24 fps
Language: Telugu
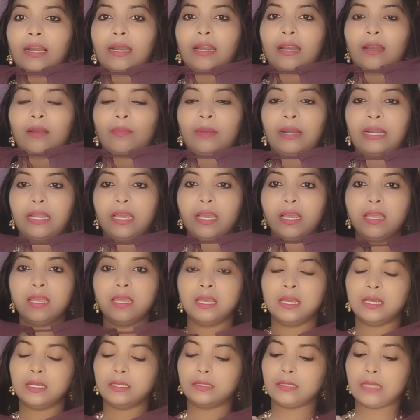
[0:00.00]
అనమాట
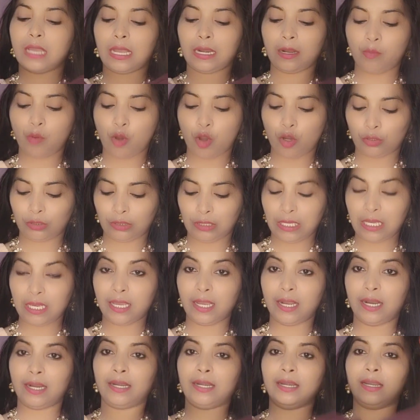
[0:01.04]
చాలా బాగుంది అండ్